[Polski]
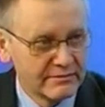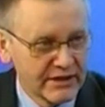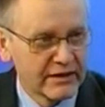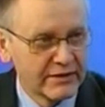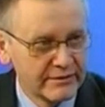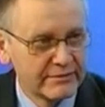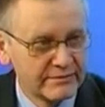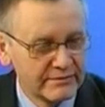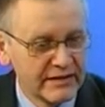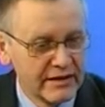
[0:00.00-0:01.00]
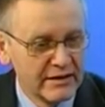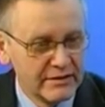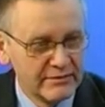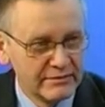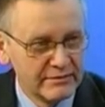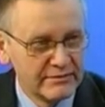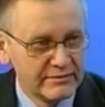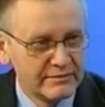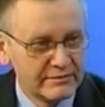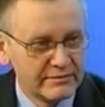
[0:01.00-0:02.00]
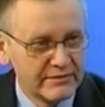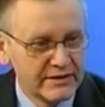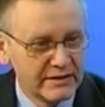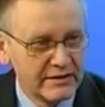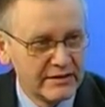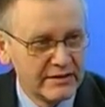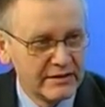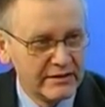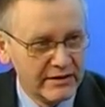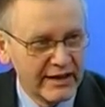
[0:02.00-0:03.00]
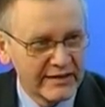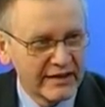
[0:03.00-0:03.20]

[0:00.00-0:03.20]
Tak, tak można dzisiaj y, pana marszałka określić? Ja